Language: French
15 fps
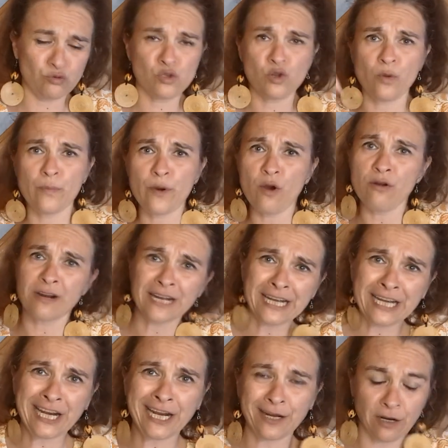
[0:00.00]
on se le prend...
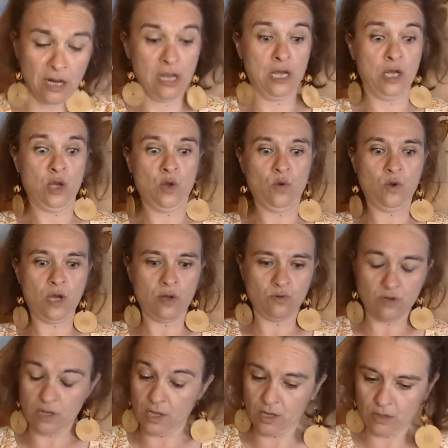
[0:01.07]
Ouh
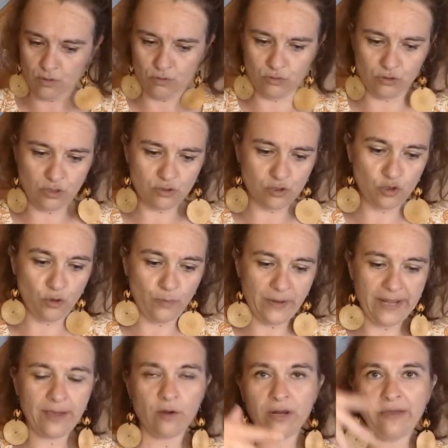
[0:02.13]
euh, Non, s'il te
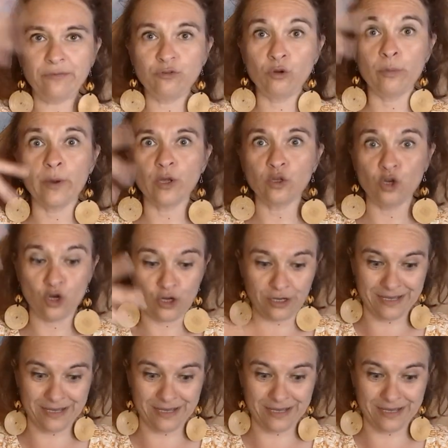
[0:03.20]
plaît, enlève ton bandeau